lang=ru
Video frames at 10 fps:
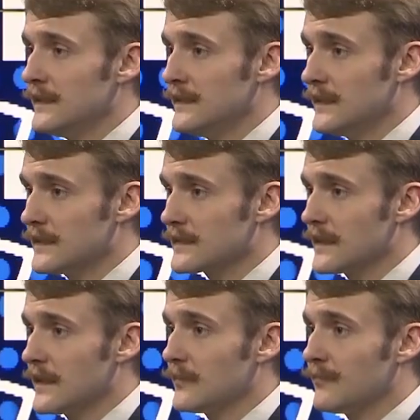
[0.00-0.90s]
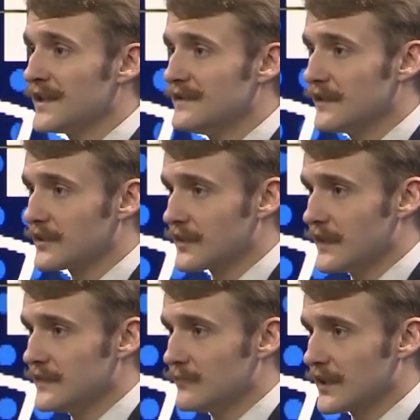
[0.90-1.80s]
и ЕС –
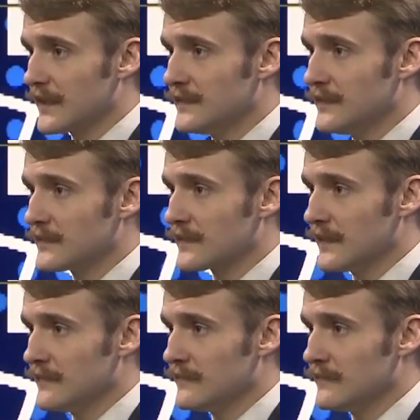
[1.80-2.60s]
поддержать демократическое